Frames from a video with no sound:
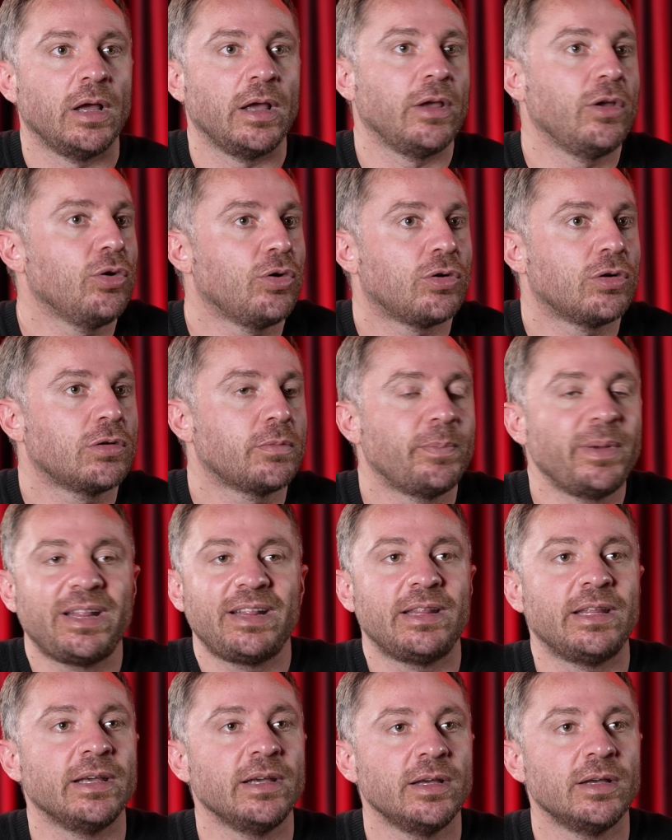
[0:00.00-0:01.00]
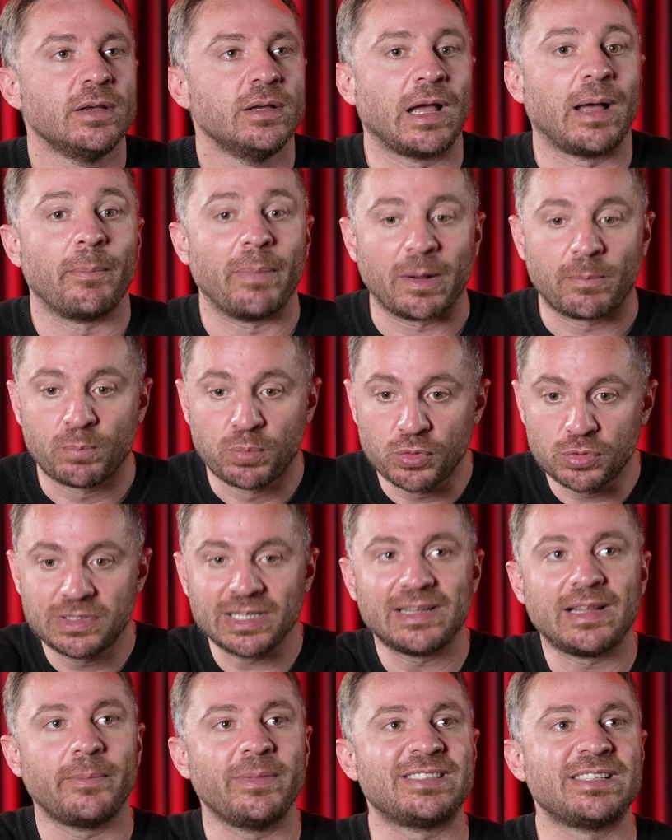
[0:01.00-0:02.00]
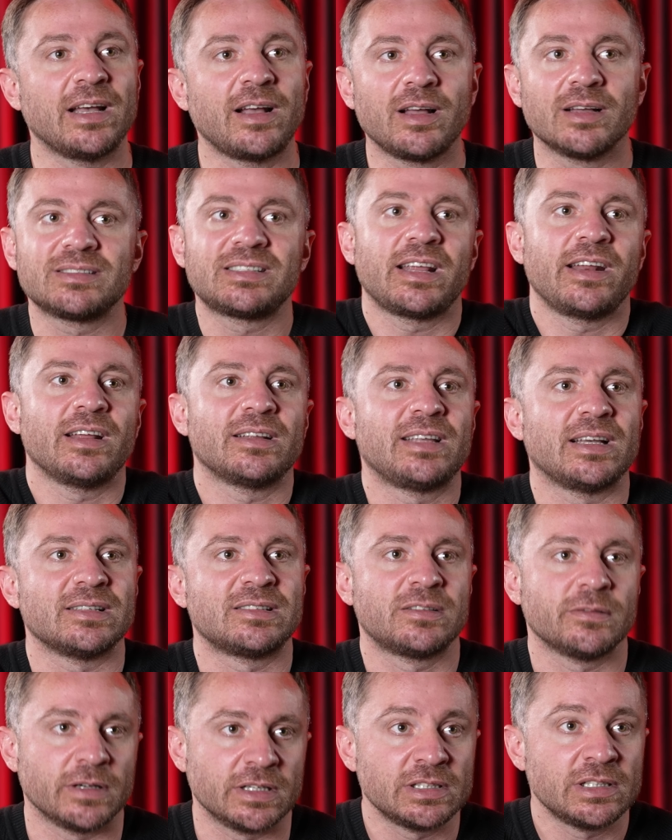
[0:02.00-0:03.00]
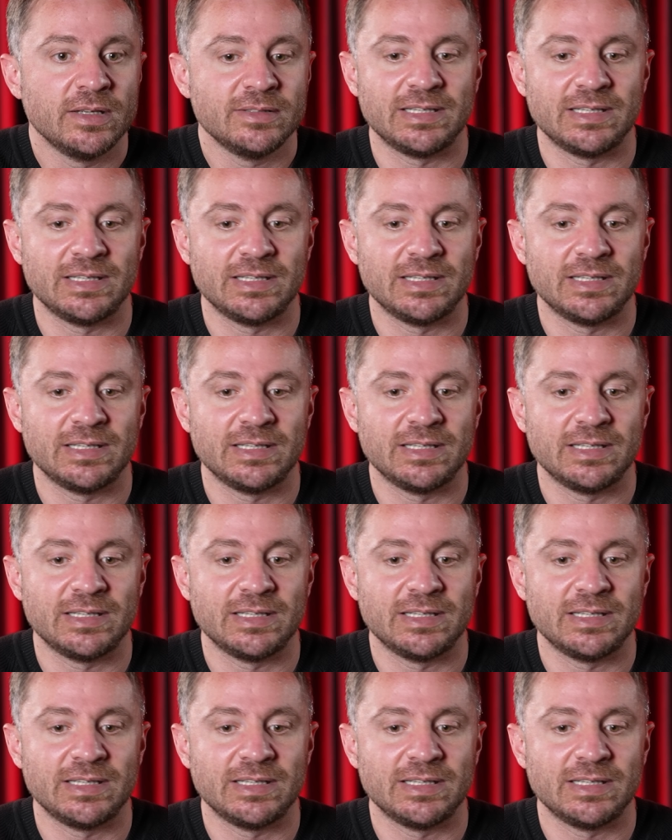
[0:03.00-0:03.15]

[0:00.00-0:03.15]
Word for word: E, yok bitti. Tamam bak burada da mesela Galatasaray hatası var.